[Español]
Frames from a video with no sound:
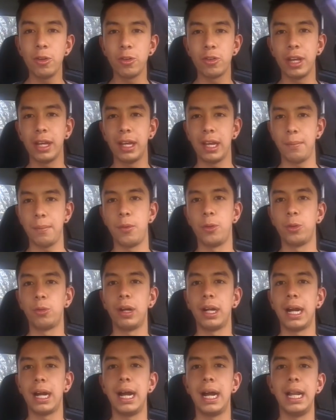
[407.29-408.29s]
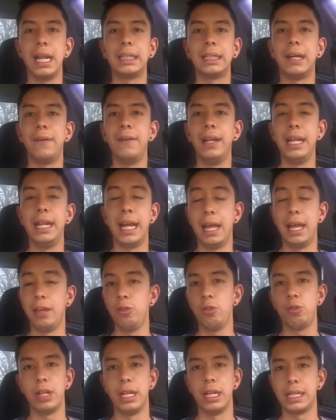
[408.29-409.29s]
Yo sé que pronto acá las
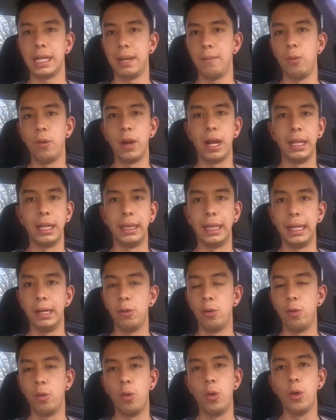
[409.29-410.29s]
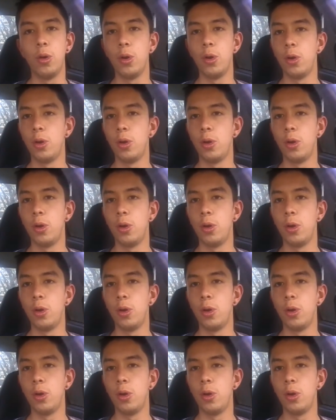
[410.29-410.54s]
habilidades de ustedes al volante no,